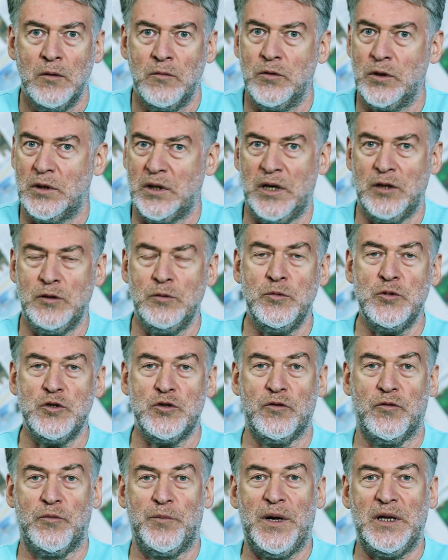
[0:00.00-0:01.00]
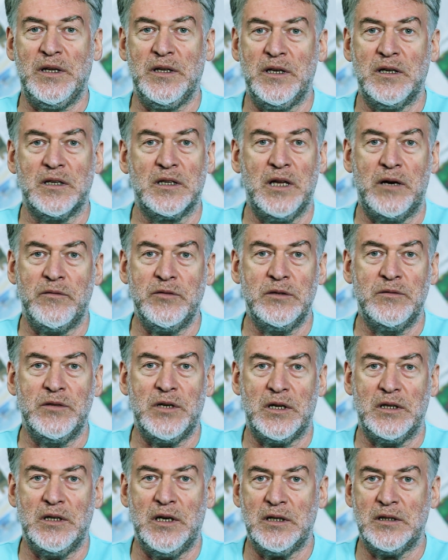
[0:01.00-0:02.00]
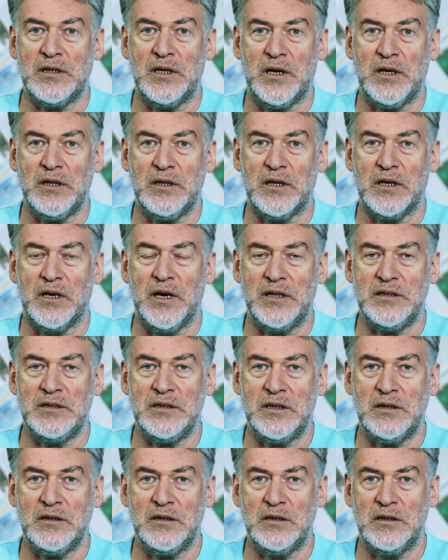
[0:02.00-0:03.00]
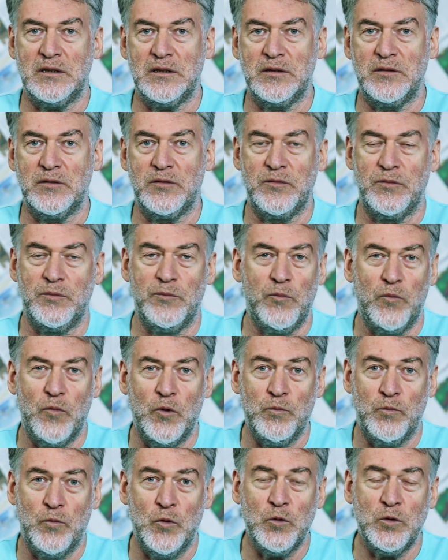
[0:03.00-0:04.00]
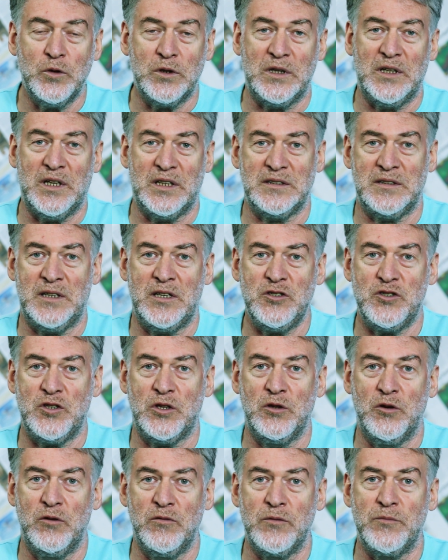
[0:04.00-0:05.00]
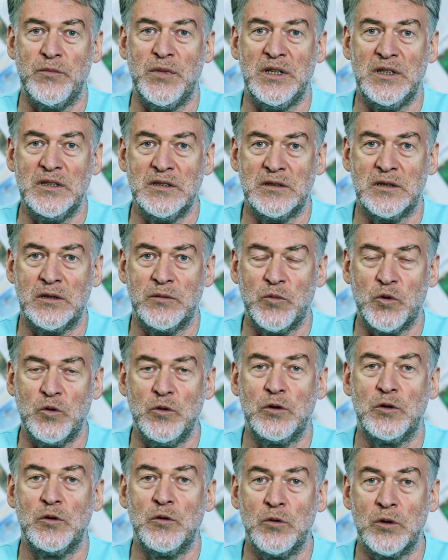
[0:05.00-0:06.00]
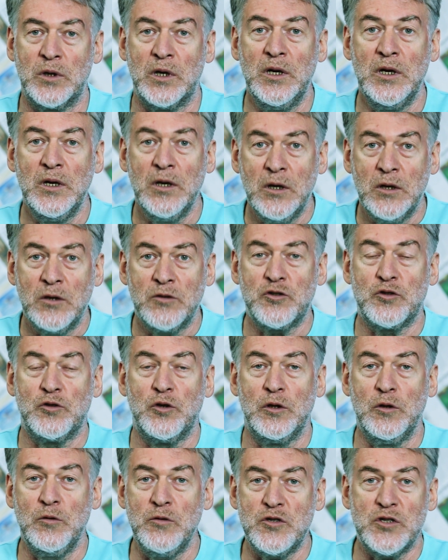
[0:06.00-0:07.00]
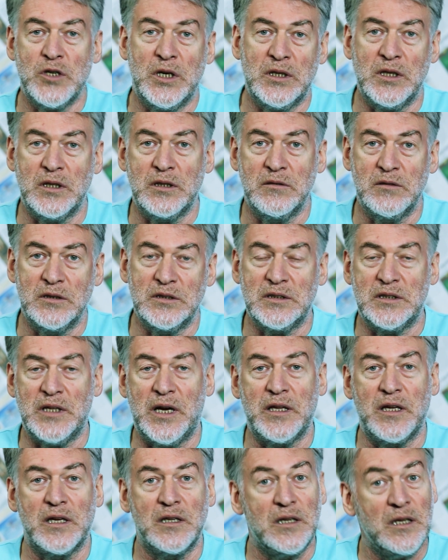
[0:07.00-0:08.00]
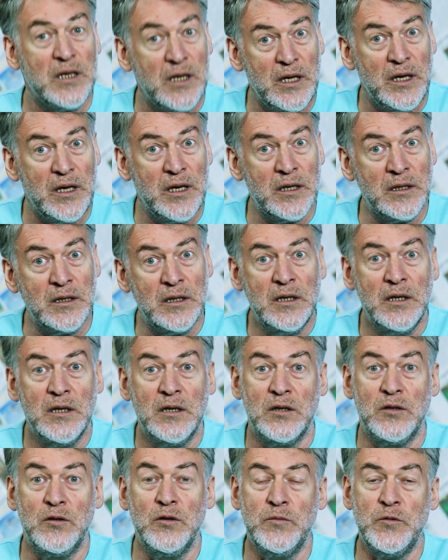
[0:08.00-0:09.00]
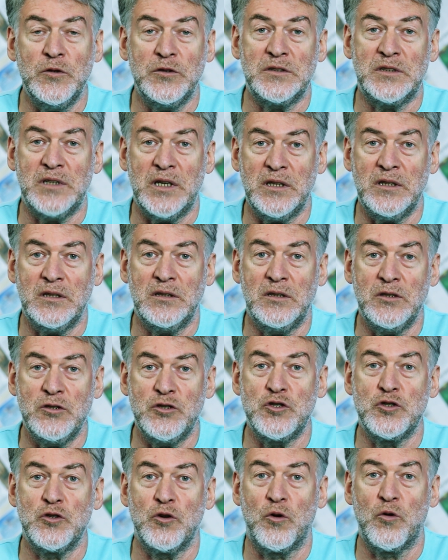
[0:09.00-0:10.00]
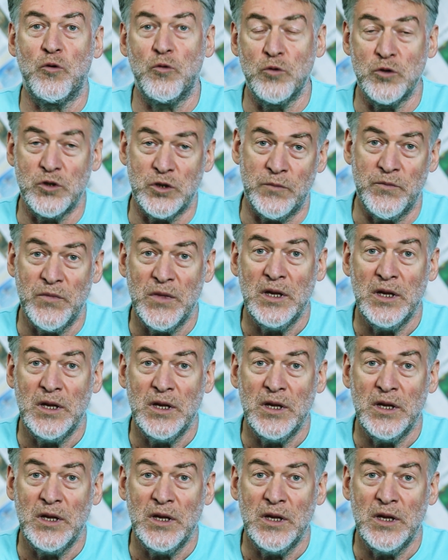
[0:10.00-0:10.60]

Вот я думаю, что вполне главного редактора этой газеты могут назначить новым министром культуры. Что лучше от этого станет? Нет. Думаю, станет еще хуже.